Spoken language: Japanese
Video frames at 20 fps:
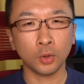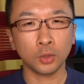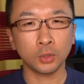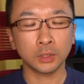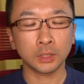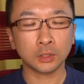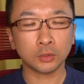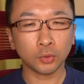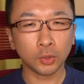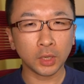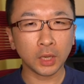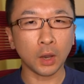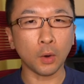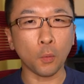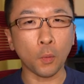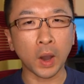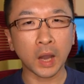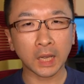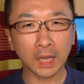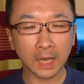で、それが
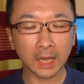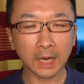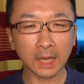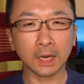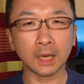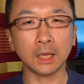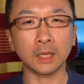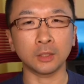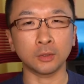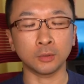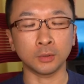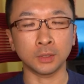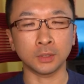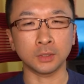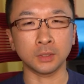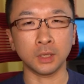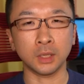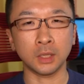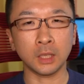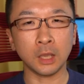わからないとで
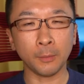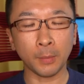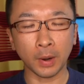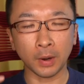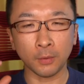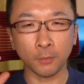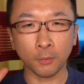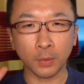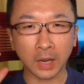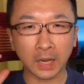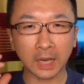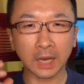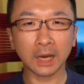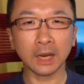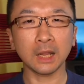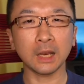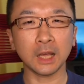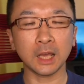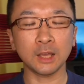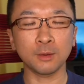すね、やっぱりわか
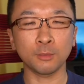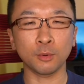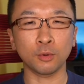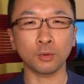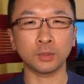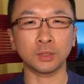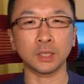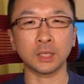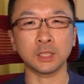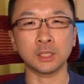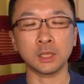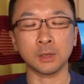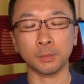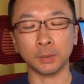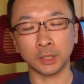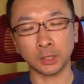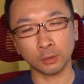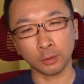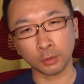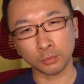らないものに対してやっぱ
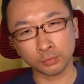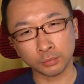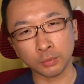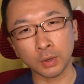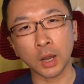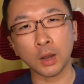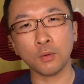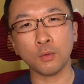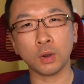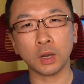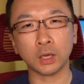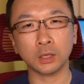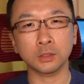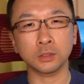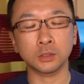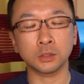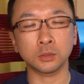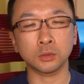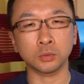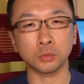人は不安を感
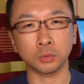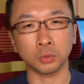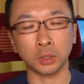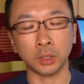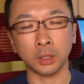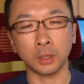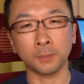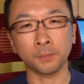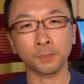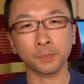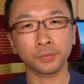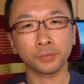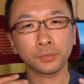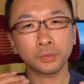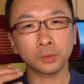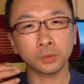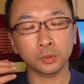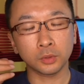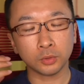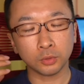じるので、
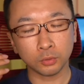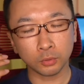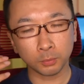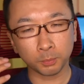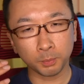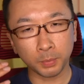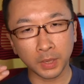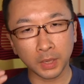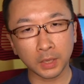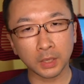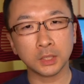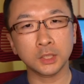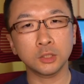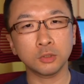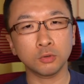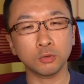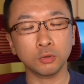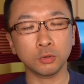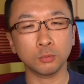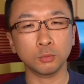そのページ
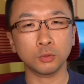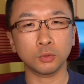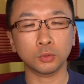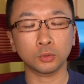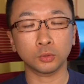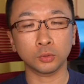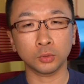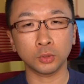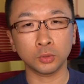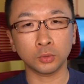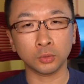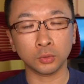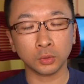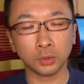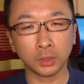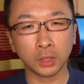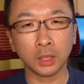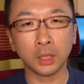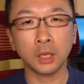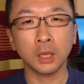を読むことによっ
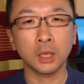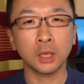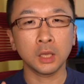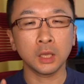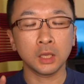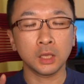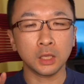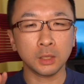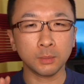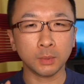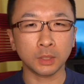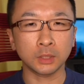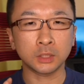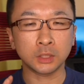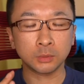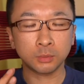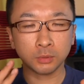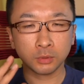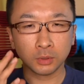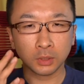て今
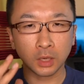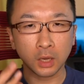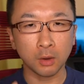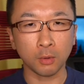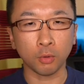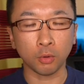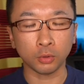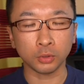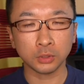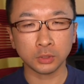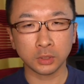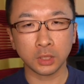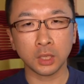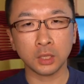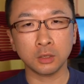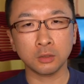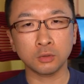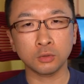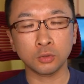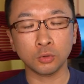自分が欲して
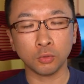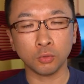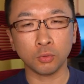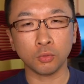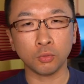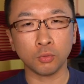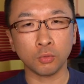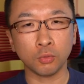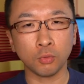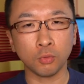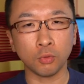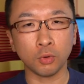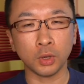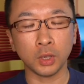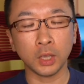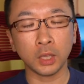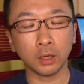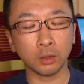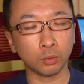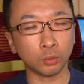いる情報を
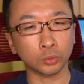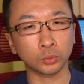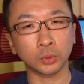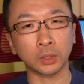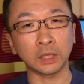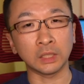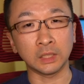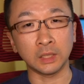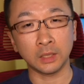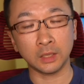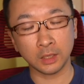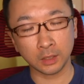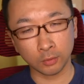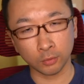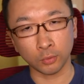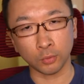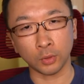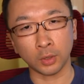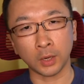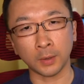得ることができる
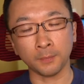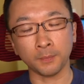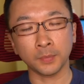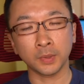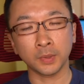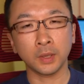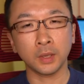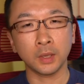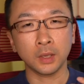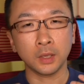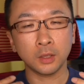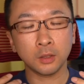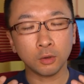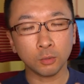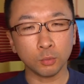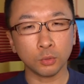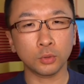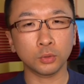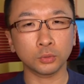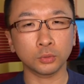のか読
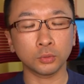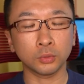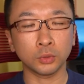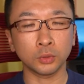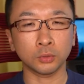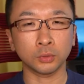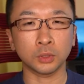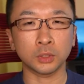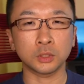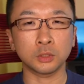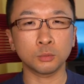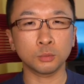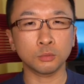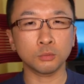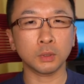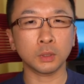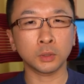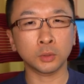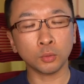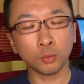むことによって自分
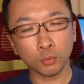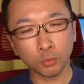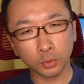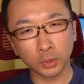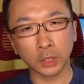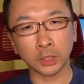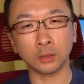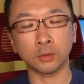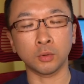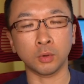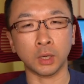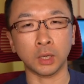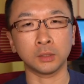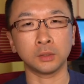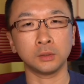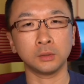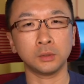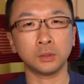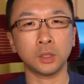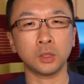はどうなるの
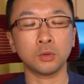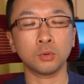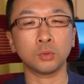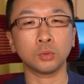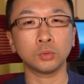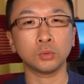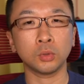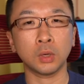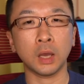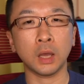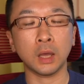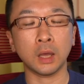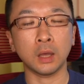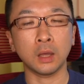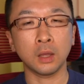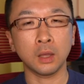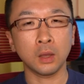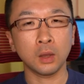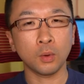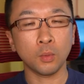かっていうことが
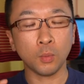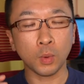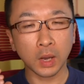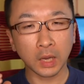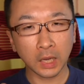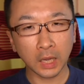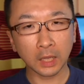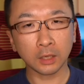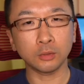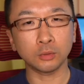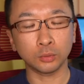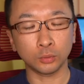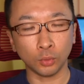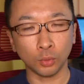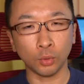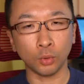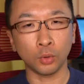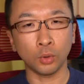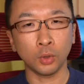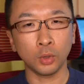分かる
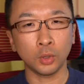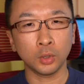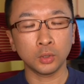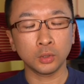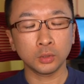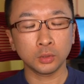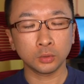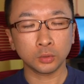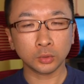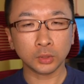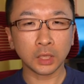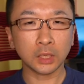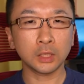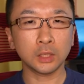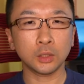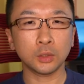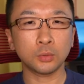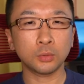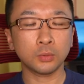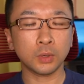と途端
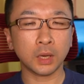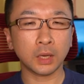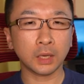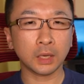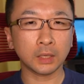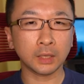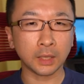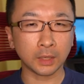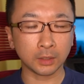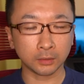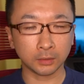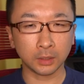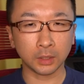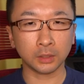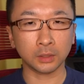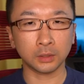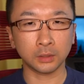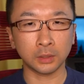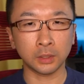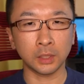に不安がなくなっ
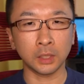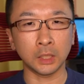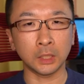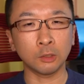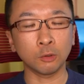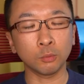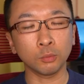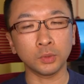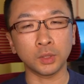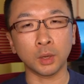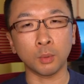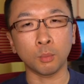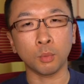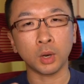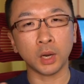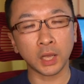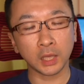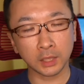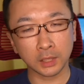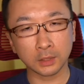て読んでも
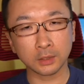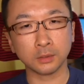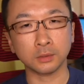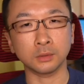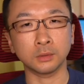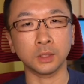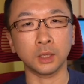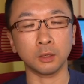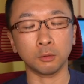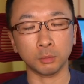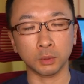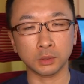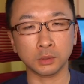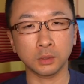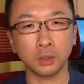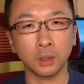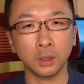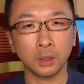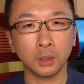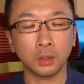らいやすくなります。
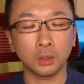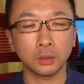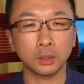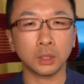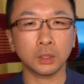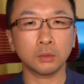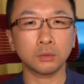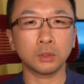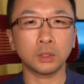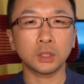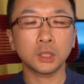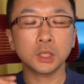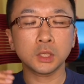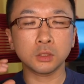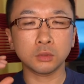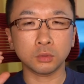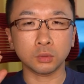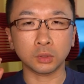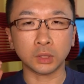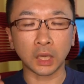なので記
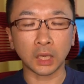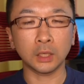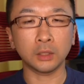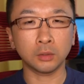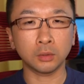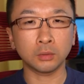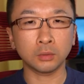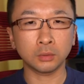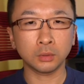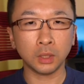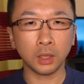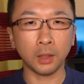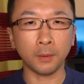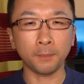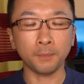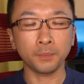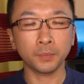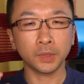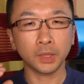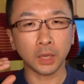事のタイトルで
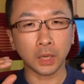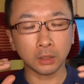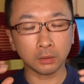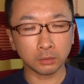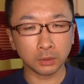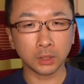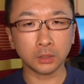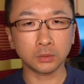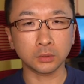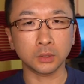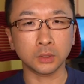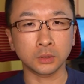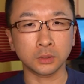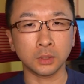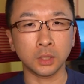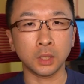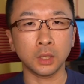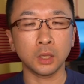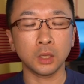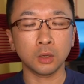ある程度です
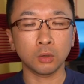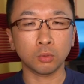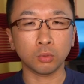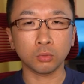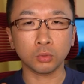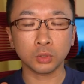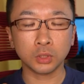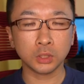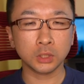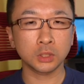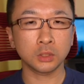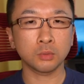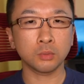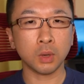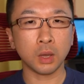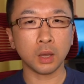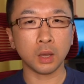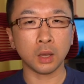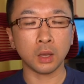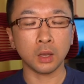ねこの記事
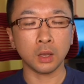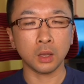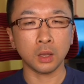は